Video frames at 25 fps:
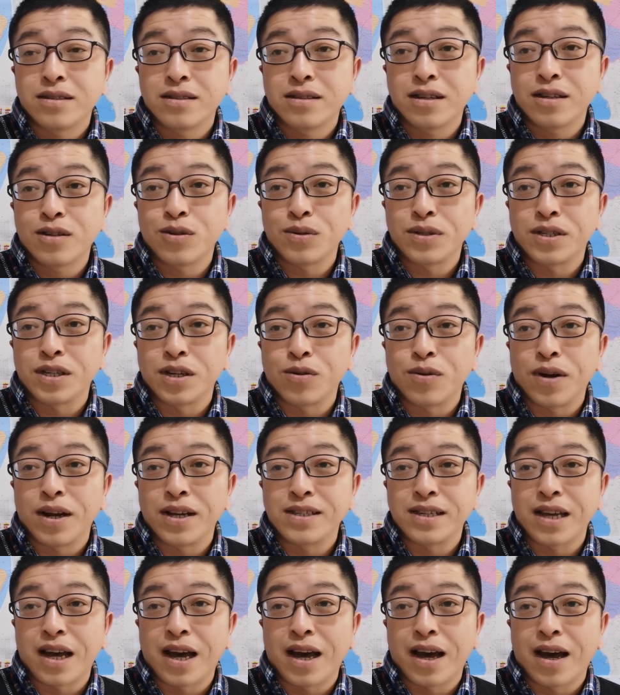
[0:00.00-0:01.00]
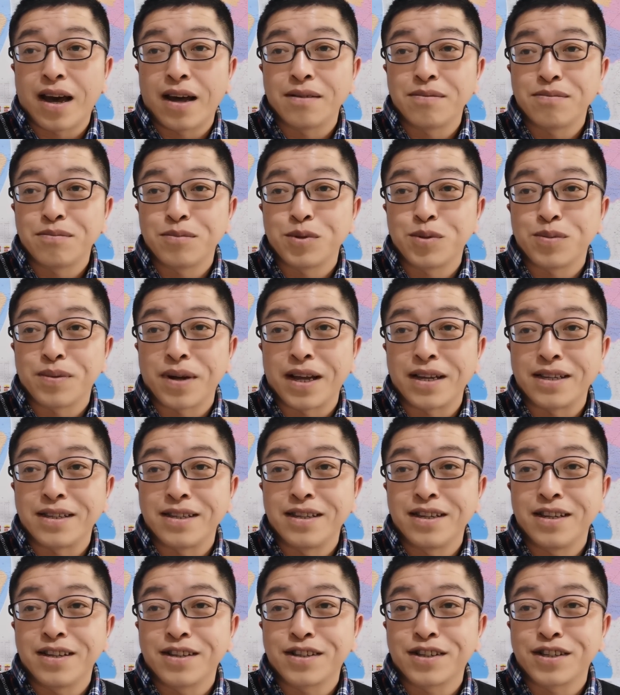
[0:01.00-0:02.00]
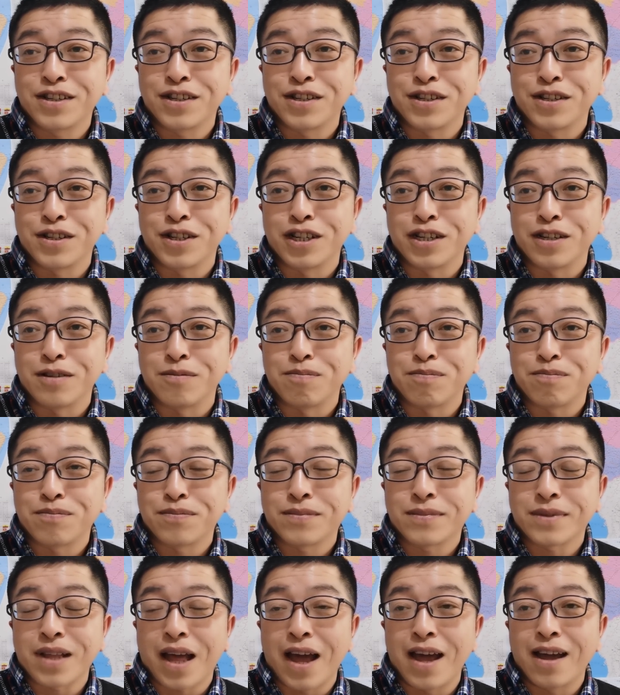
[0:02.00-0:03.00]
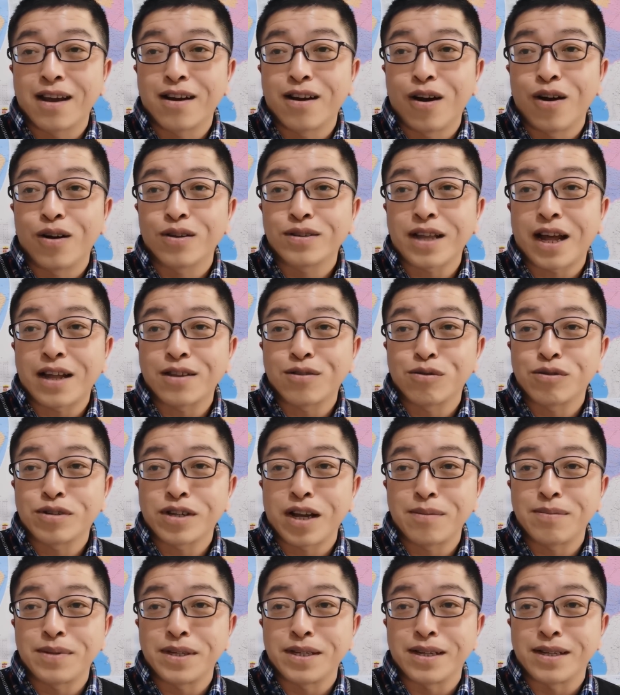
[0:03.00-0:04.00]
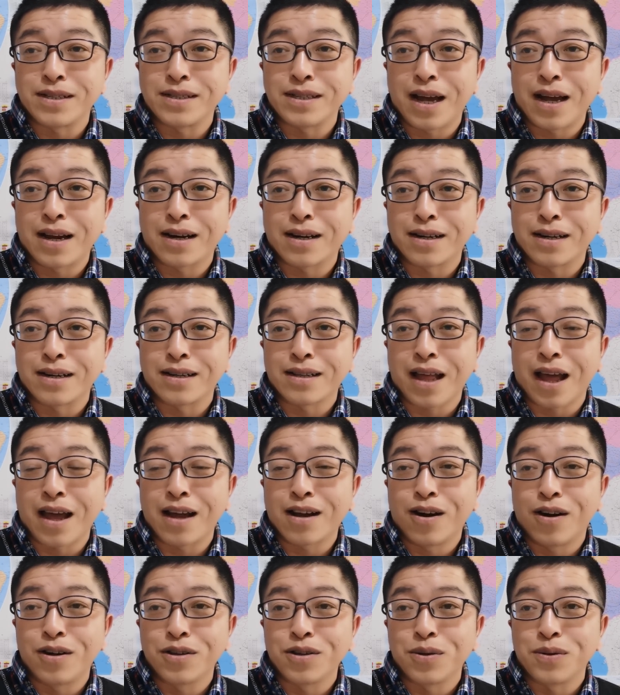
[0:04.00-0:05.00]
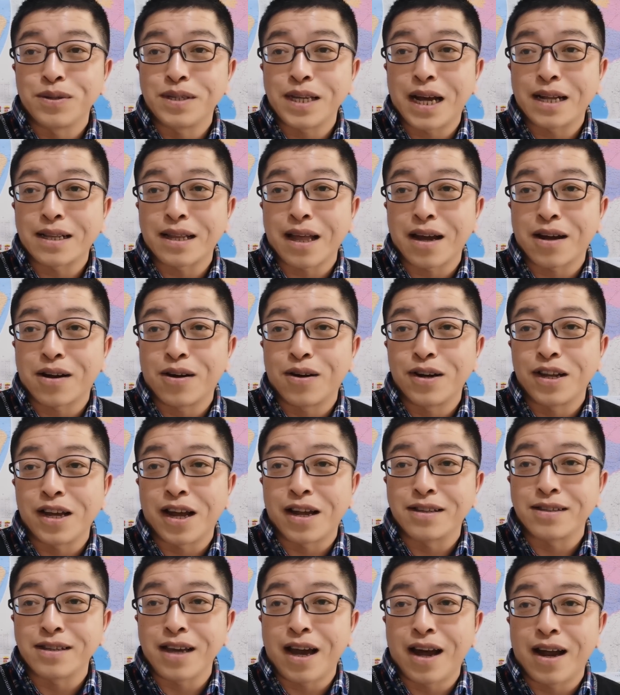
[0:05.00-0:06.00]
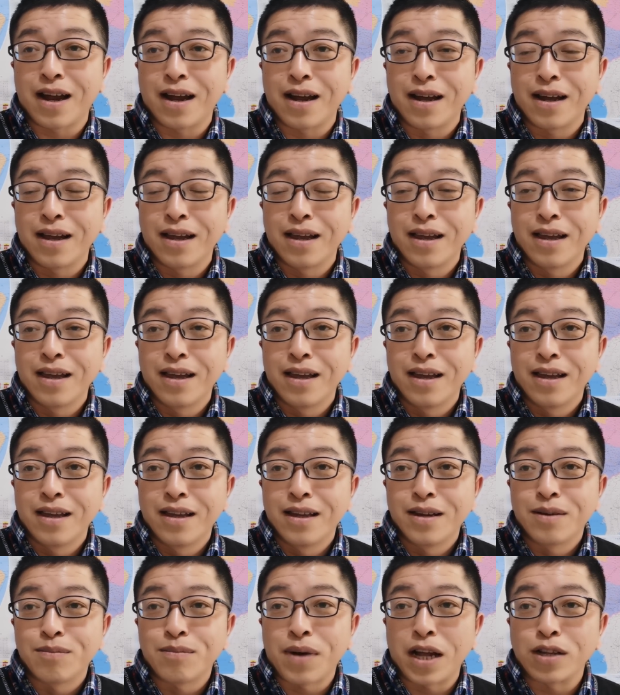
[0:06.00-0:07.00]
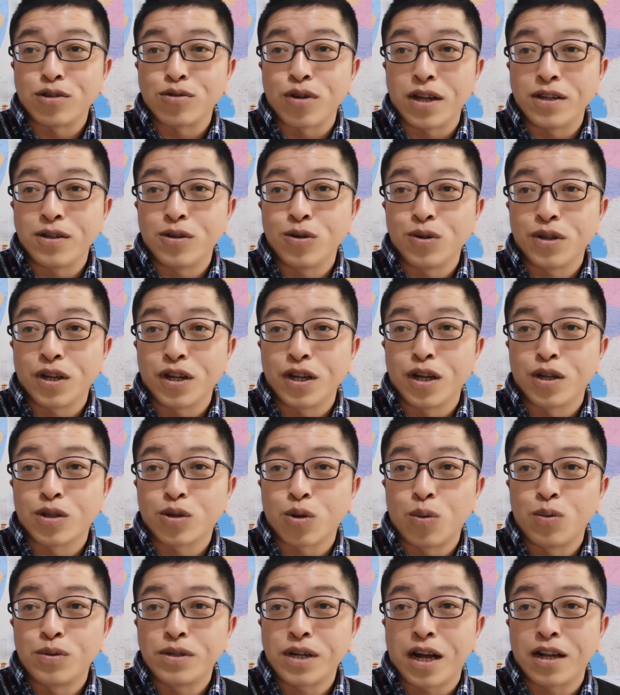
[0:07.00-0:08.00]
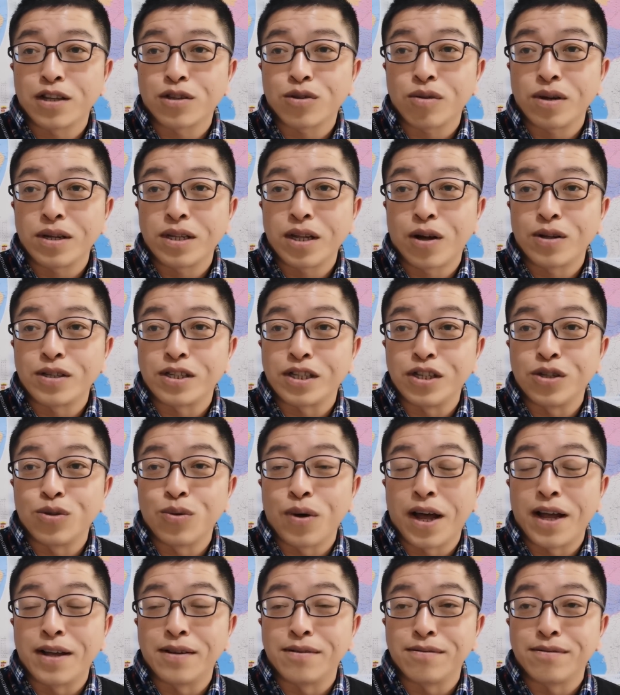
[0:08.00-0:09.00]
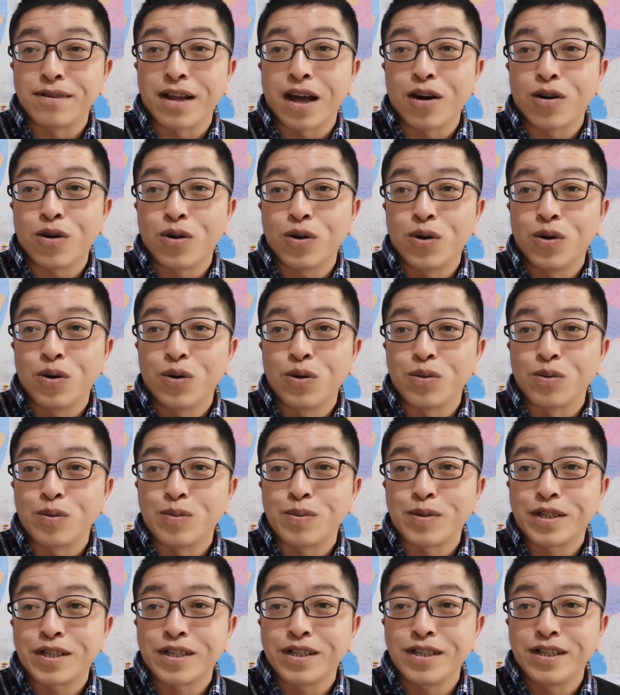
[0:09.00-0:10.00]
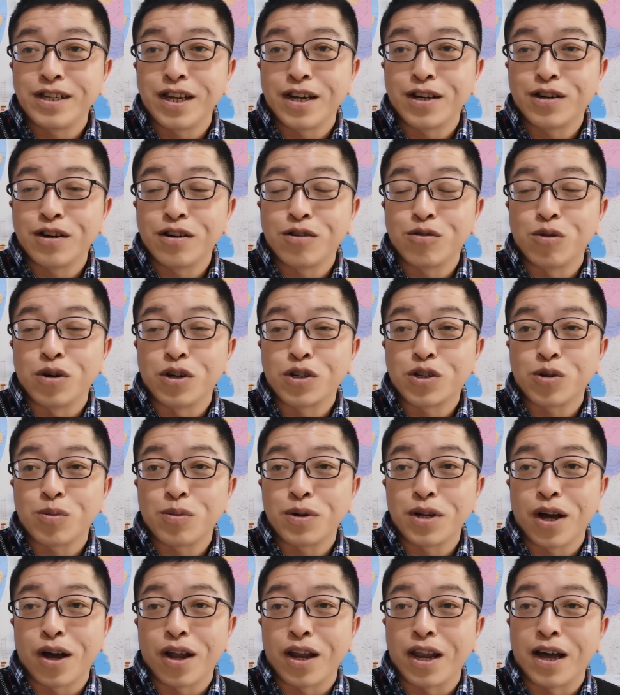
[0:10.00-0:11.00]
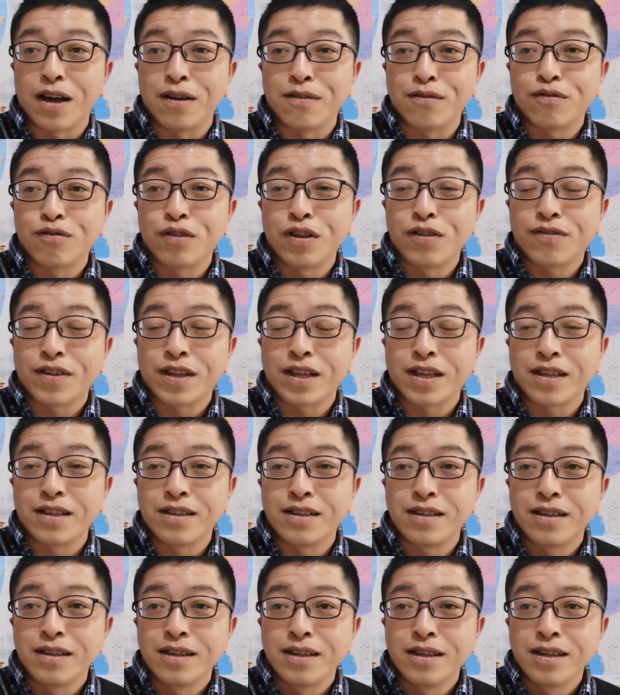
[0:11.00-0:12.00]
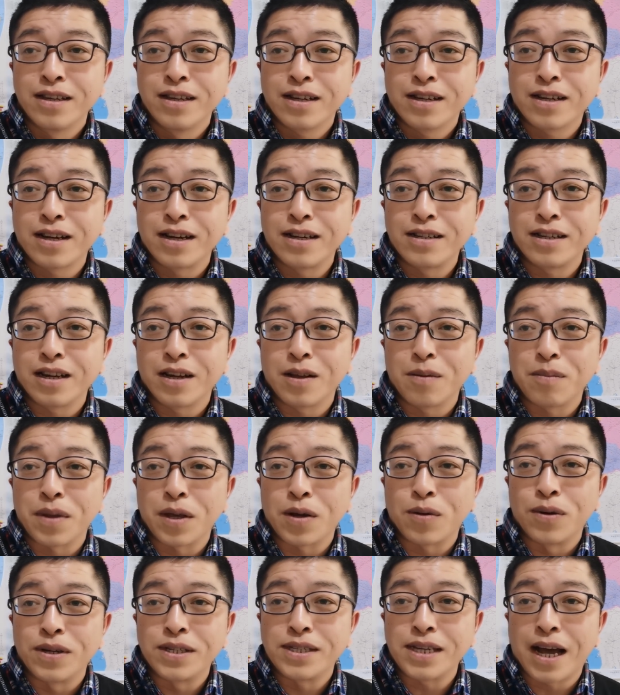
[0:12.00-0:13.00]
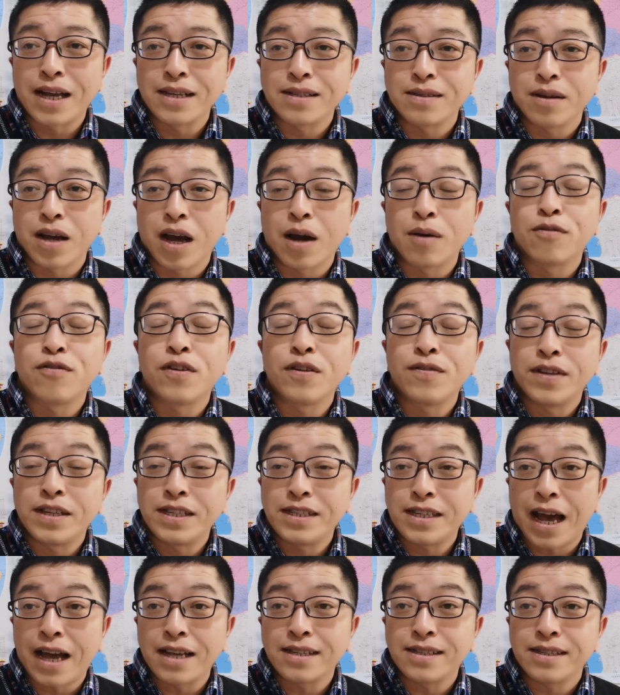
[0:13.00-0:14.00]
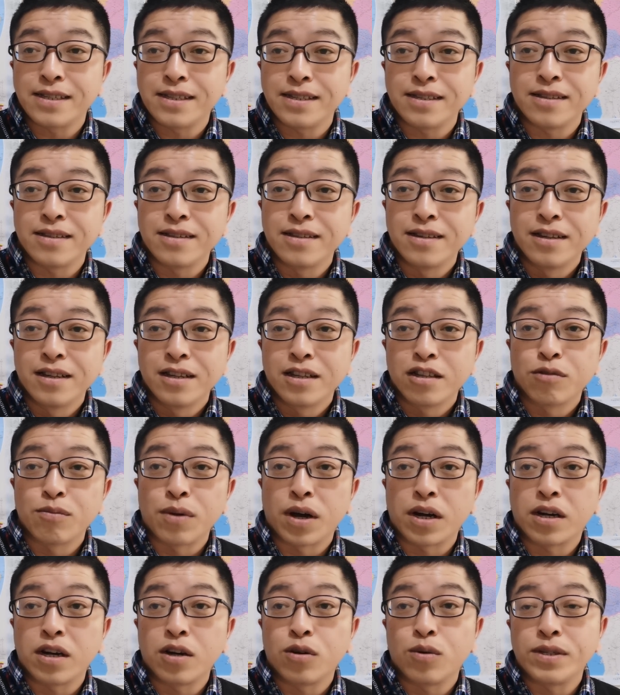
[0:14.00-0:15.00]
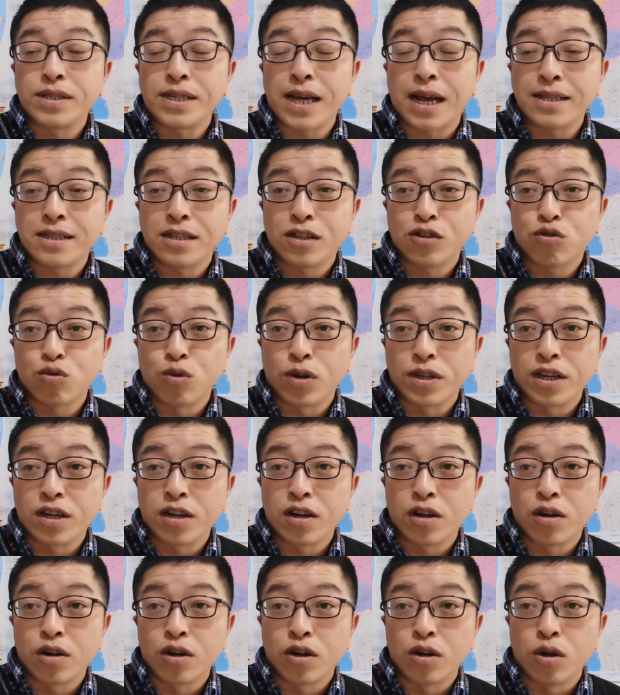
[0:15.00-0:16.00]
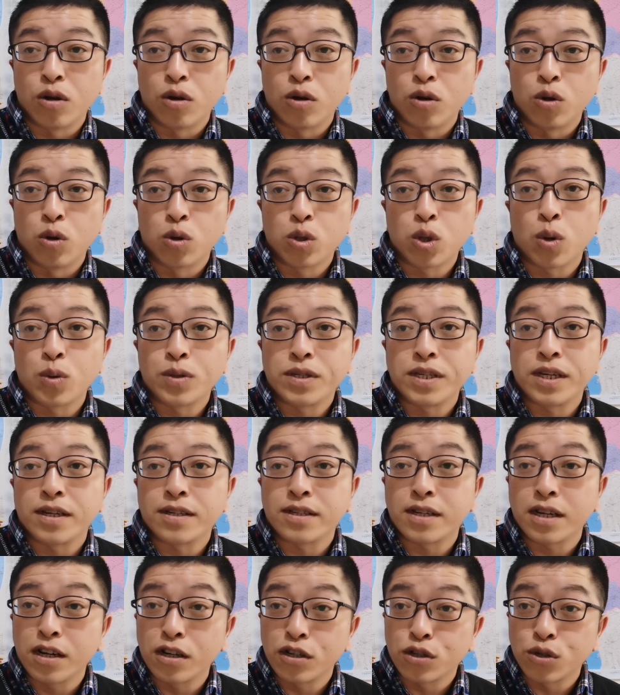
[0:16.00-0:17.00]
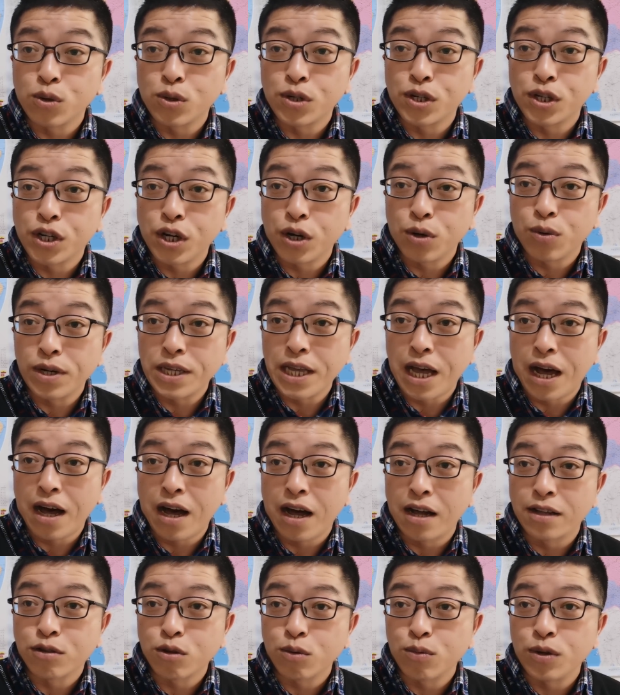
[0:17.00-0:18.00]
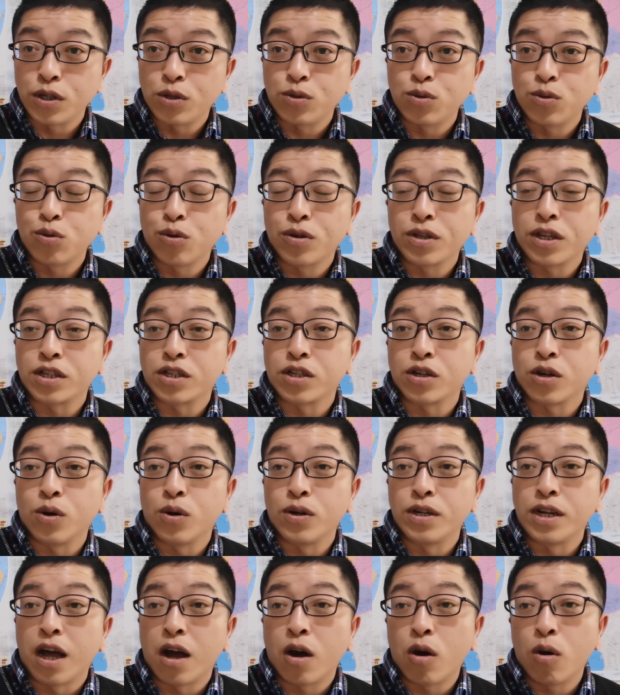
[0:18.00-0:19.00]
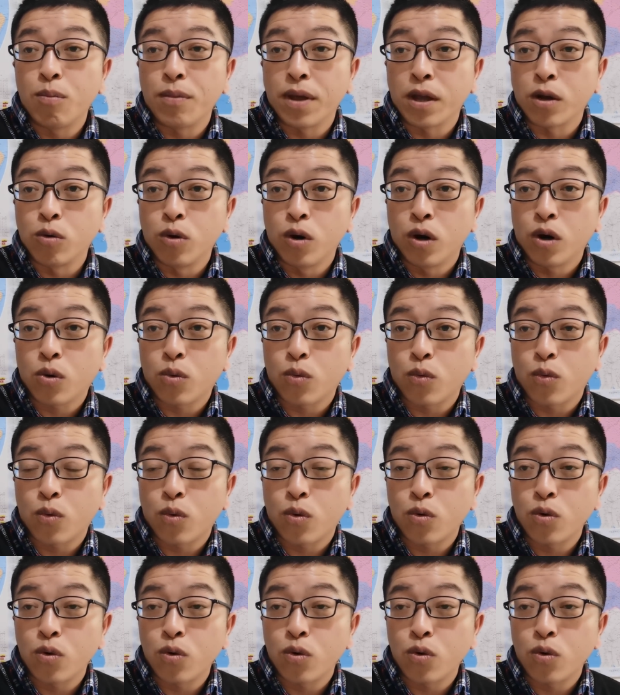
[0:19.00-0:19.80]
这种情况下，对吧？一定是抬高大宗商品的价格，抬高油价，抬高粮价，把全球的通胀推到极端，然后世界各国受不了了，纷纷跟着美国加啊纷纷加息，对吧？各国加息锁定流动性，这个时候是各国央行最为虚弱的时候，然后美国